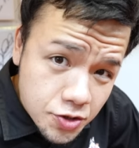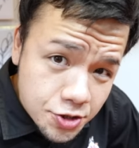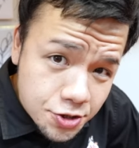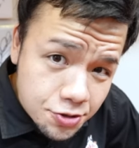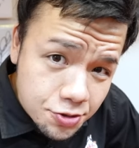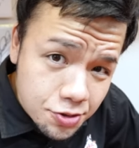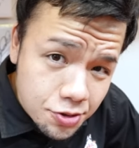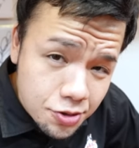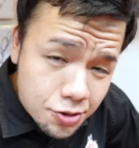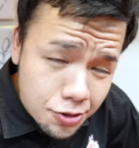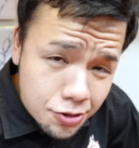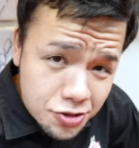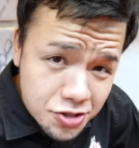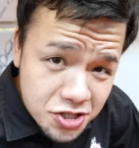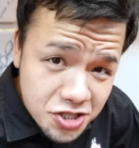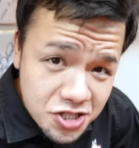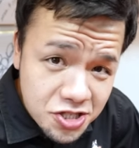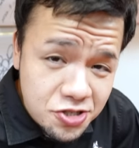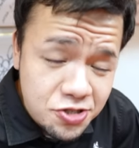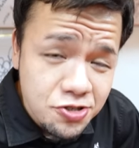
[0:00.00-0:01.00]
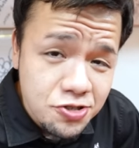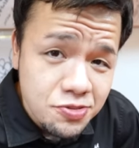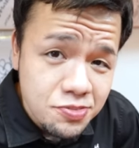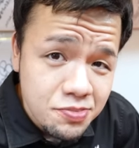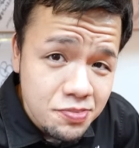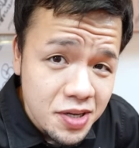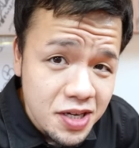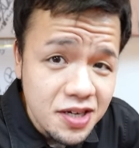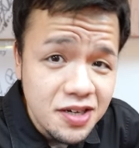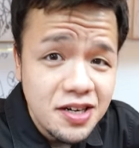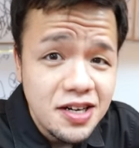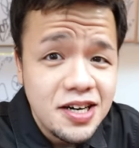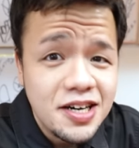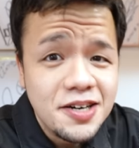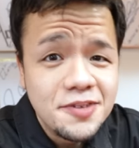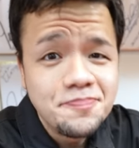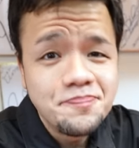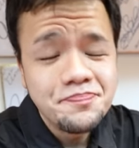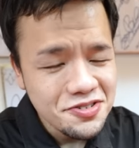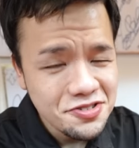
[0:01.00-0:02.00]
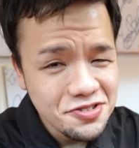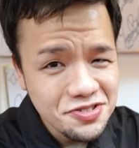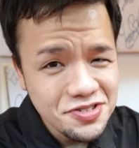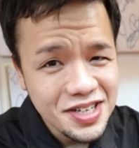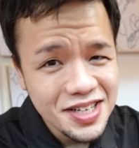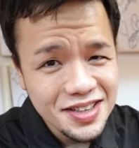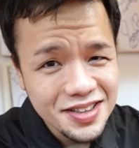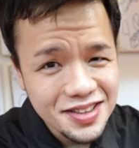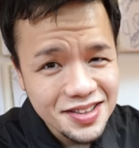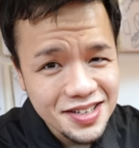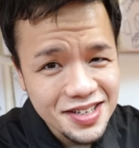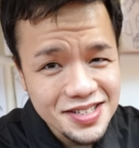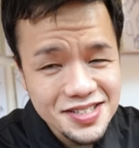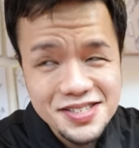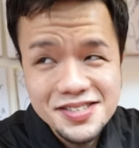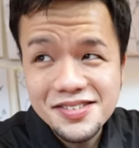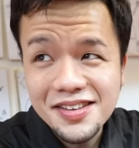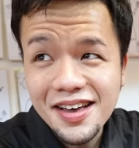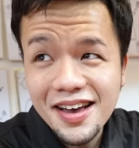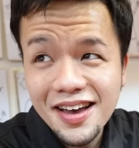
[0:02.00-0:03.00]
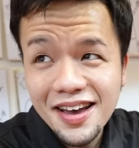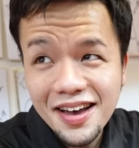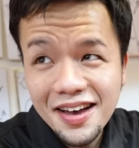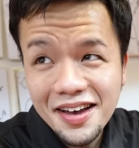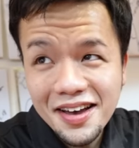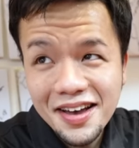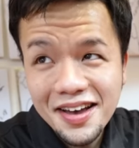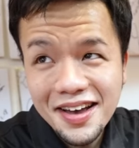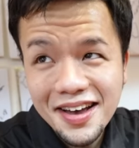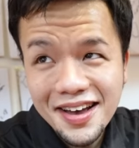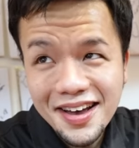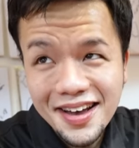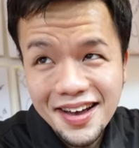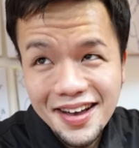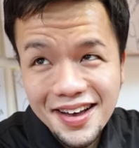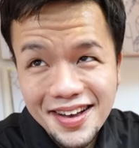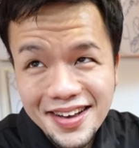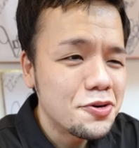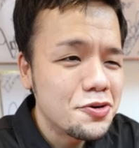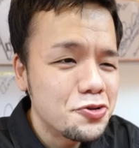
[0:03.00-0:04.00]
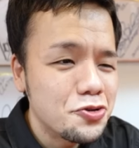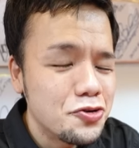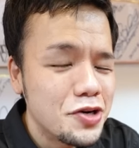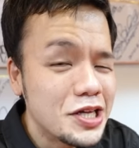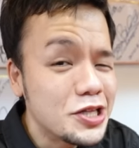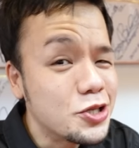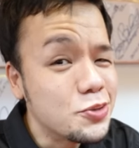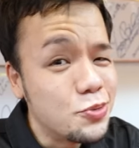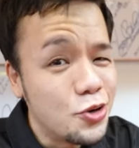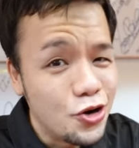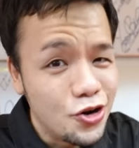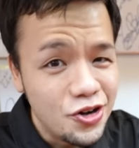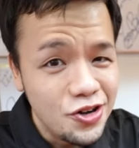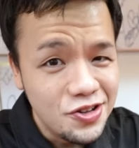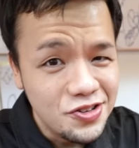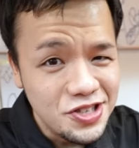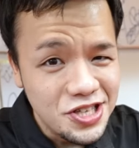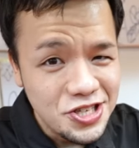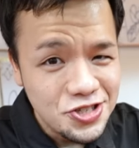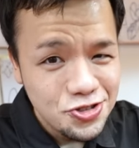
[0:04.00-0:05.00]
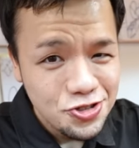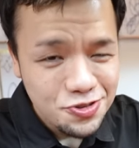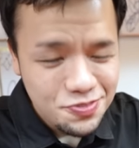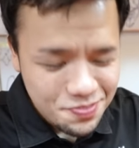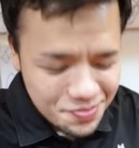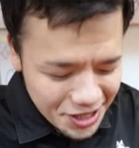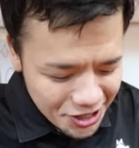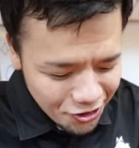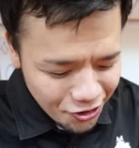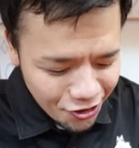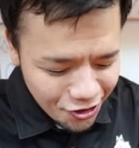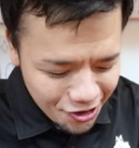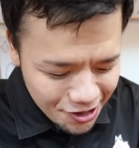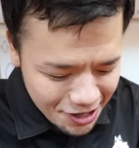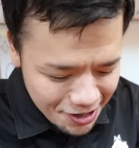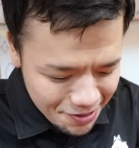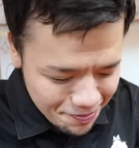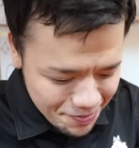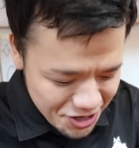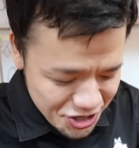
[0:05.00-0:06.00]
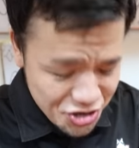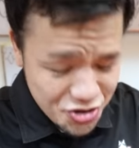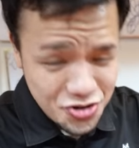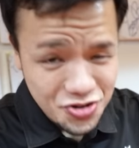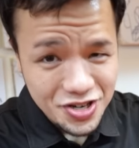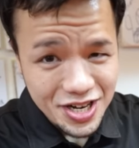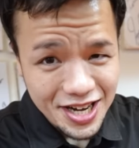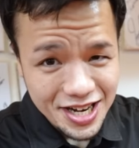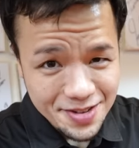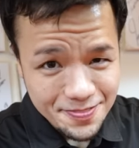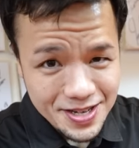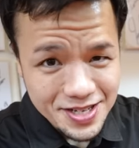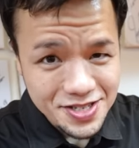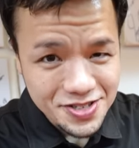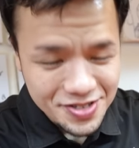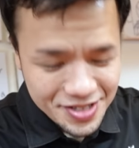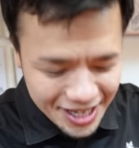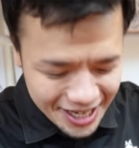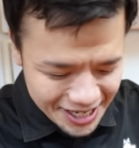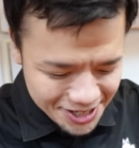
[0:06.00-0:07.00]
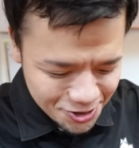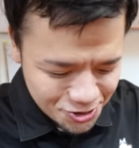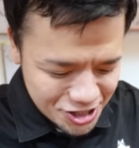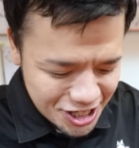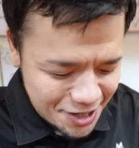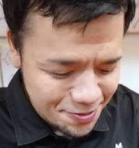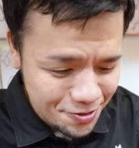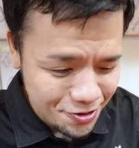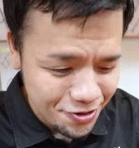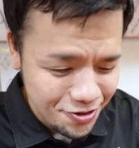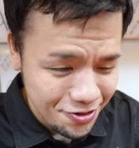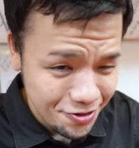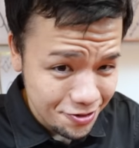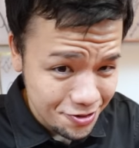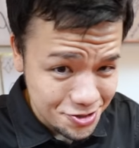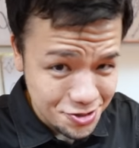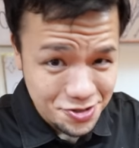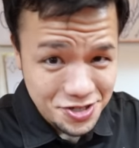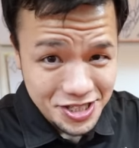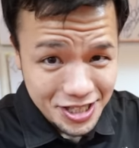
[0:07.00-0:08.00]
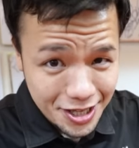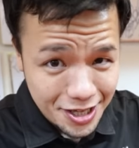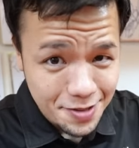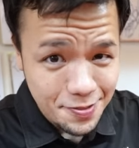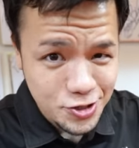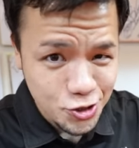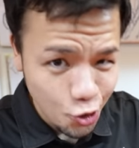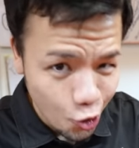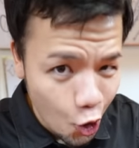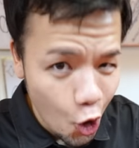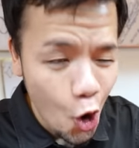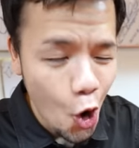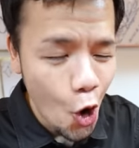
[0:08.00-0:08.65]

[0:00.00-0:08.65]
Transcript: ちょっと1巡目から下ったっすね。この後も2巡目のメニューがありますんで、そちらもお作りいただきましょ